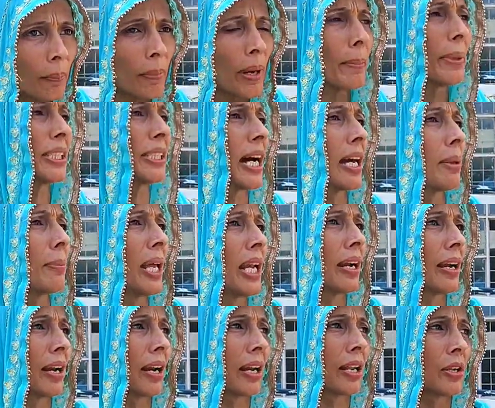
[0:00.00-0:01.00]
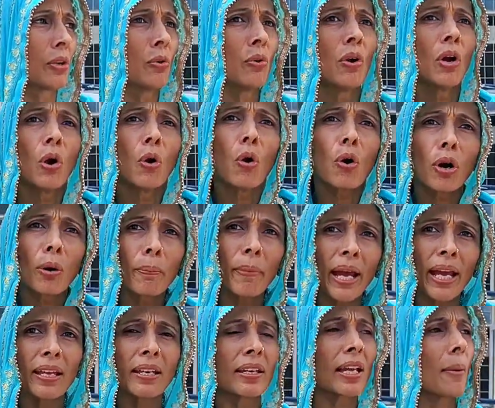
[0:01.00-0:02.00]
मैं मैदान में लड़ रही हूँ और
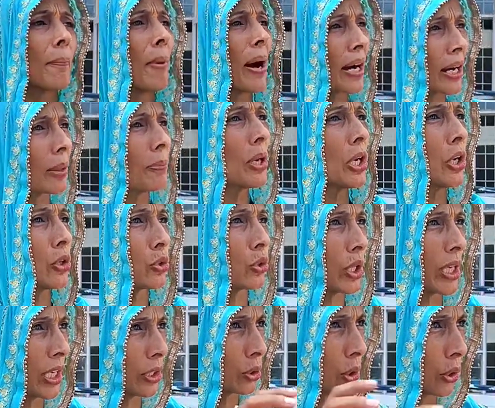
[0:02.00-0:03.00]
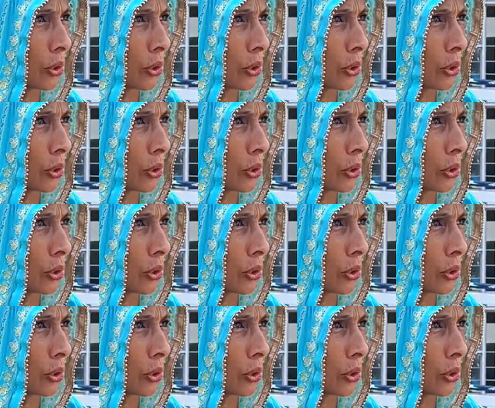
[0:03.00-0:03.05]
मैं इनके बागड़ बिल्लो जो ये